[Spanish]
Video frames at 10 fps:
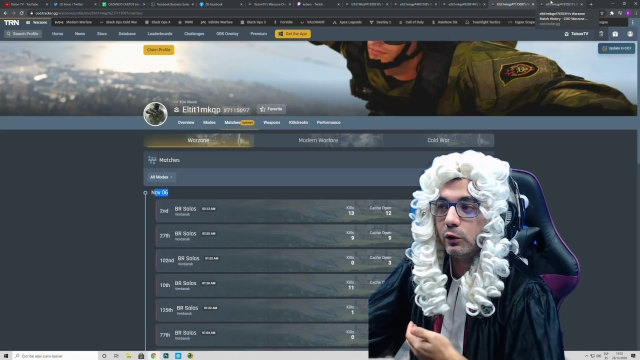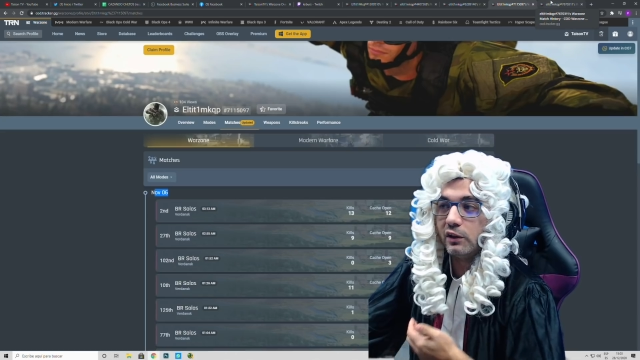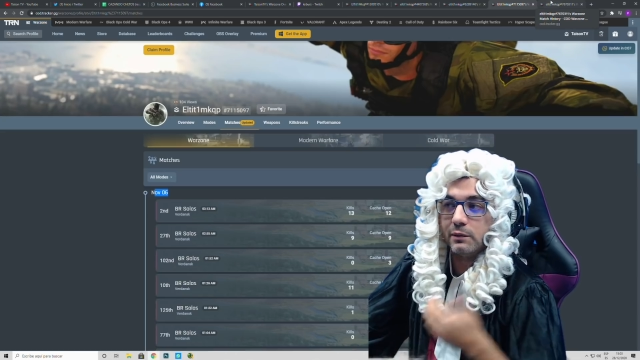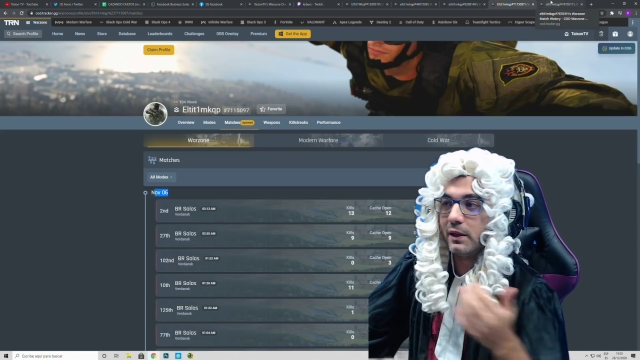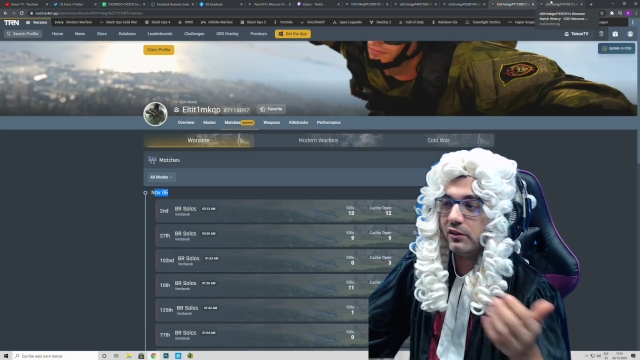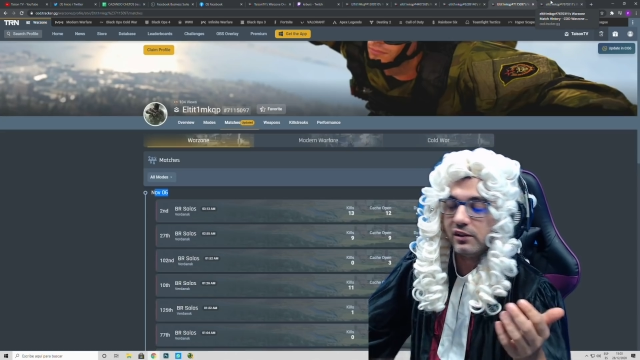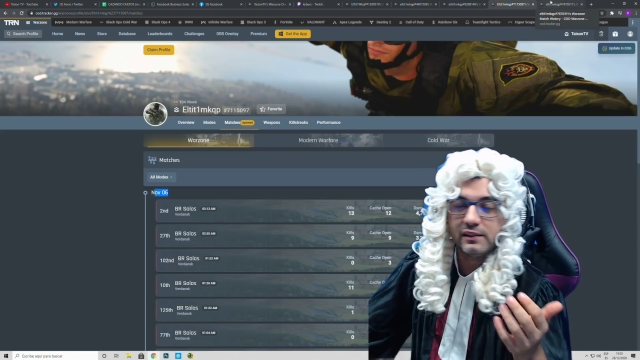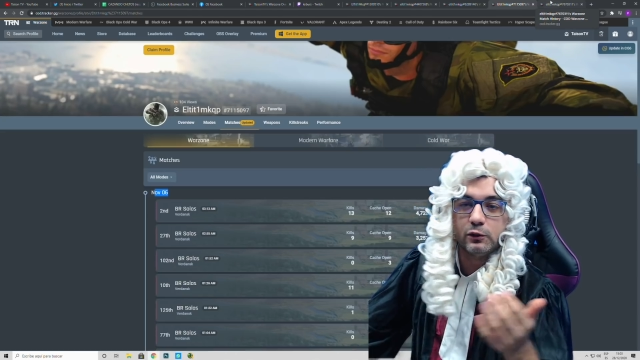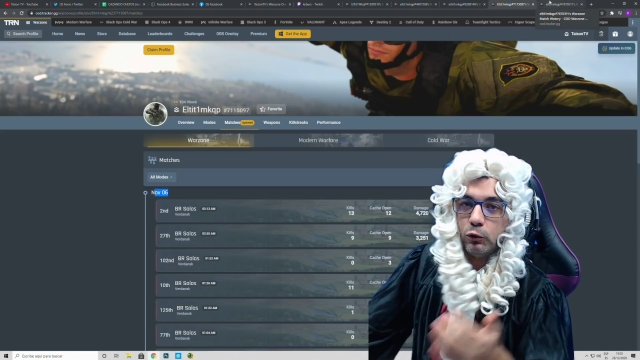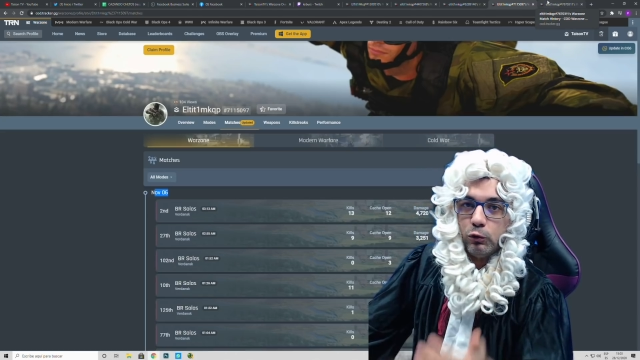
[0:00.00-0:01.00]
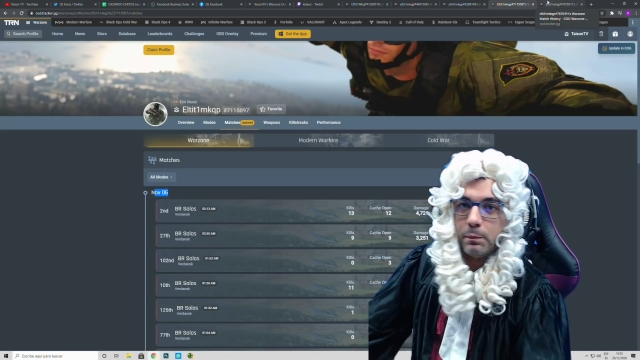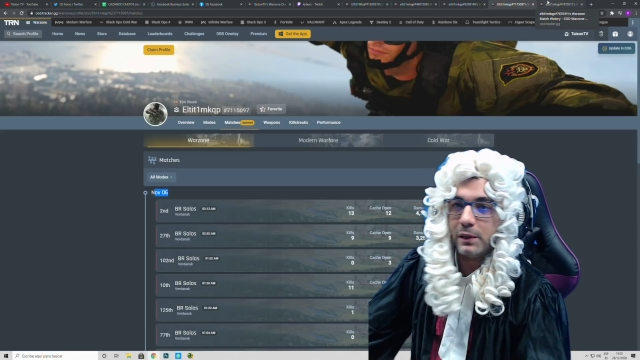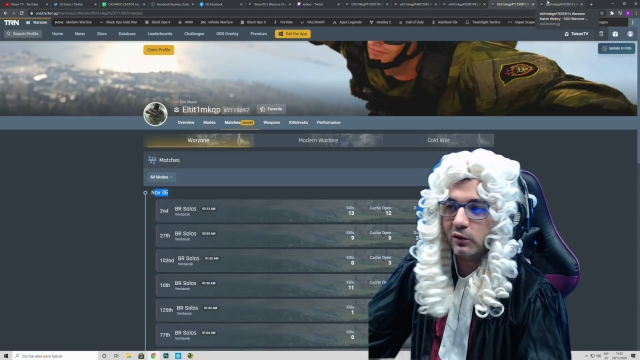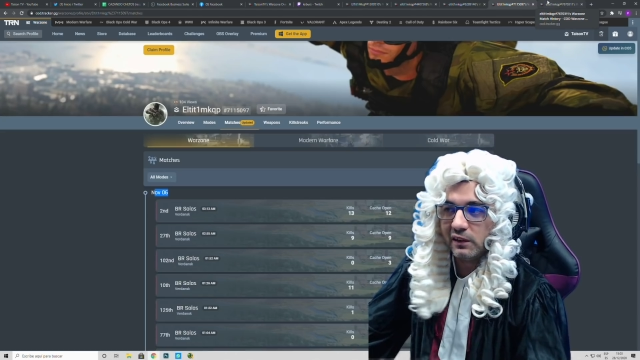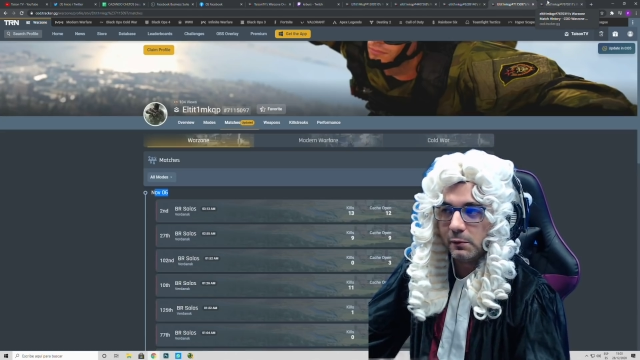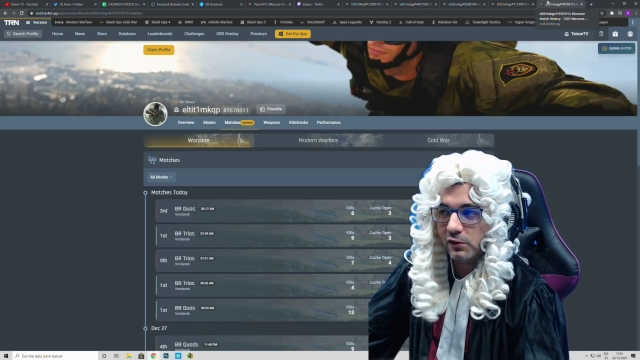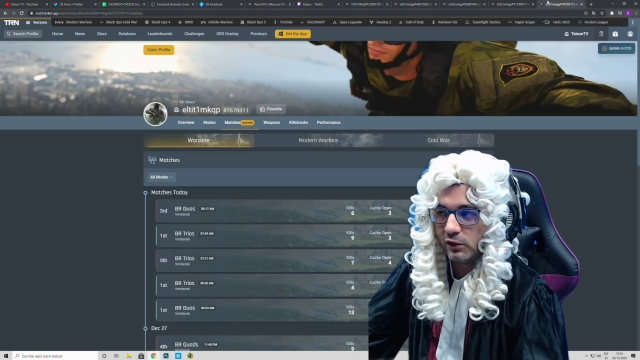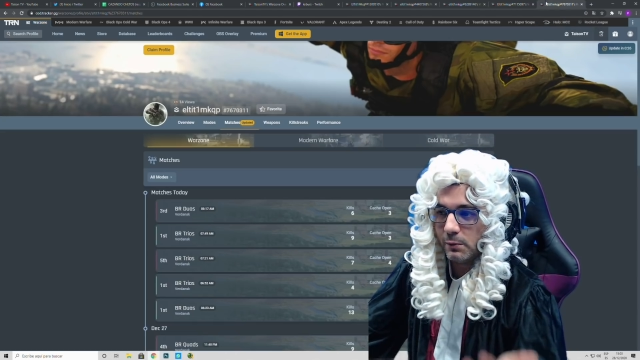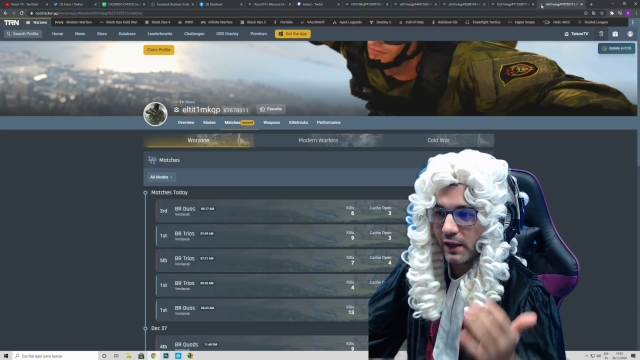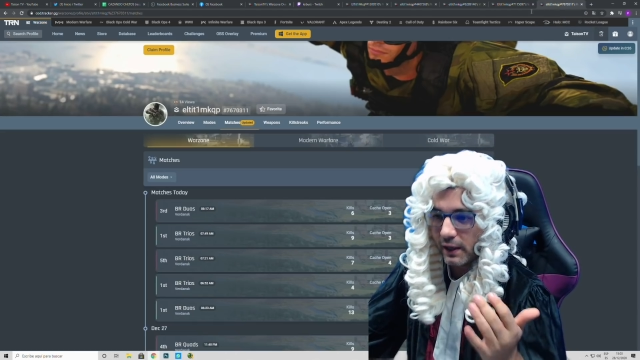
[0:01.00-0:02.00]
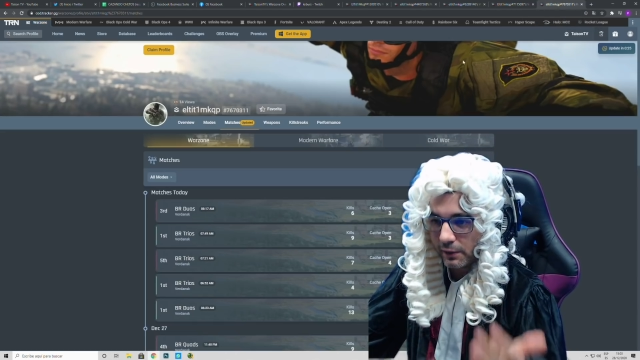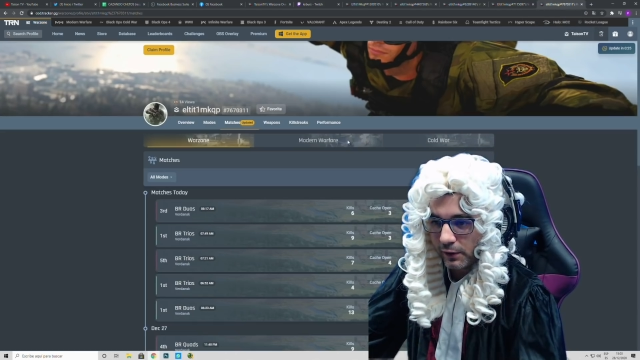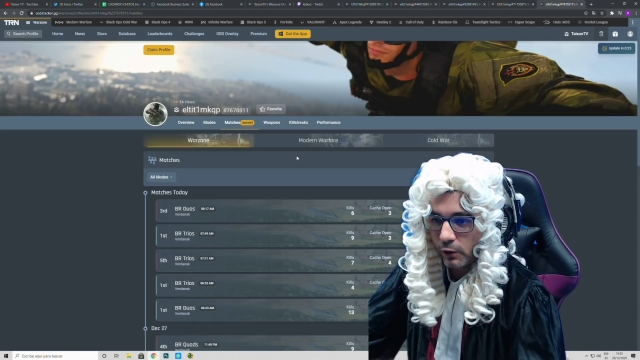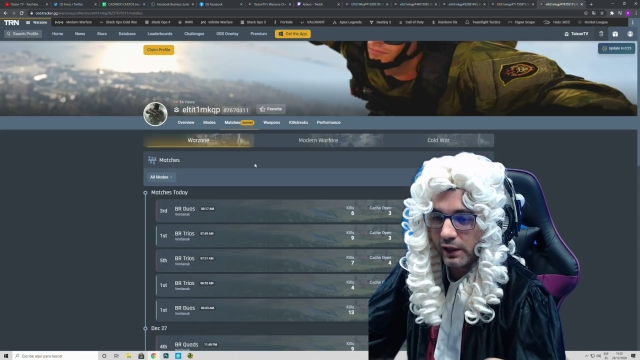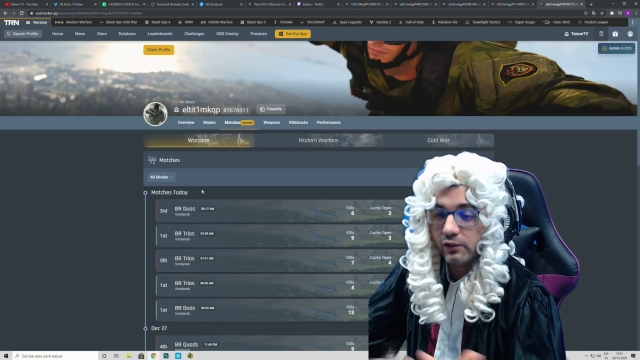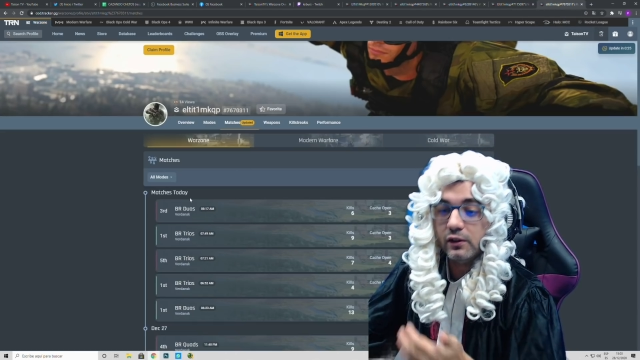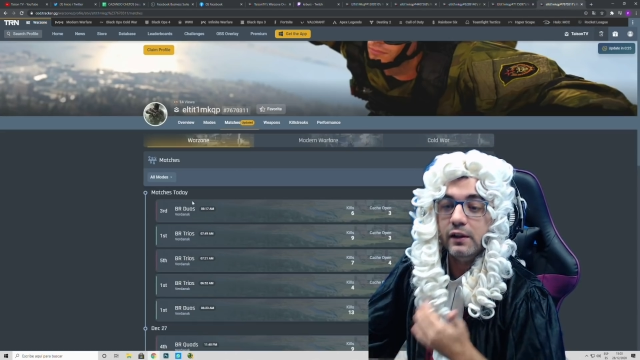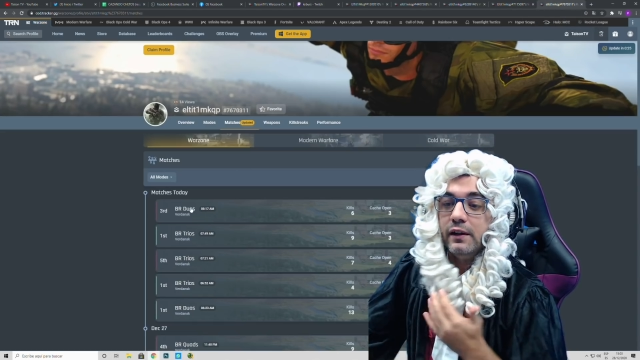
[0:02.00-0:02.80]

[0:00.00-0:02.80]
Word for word: las demás. Están todos los empleados de Activision de vacaciones.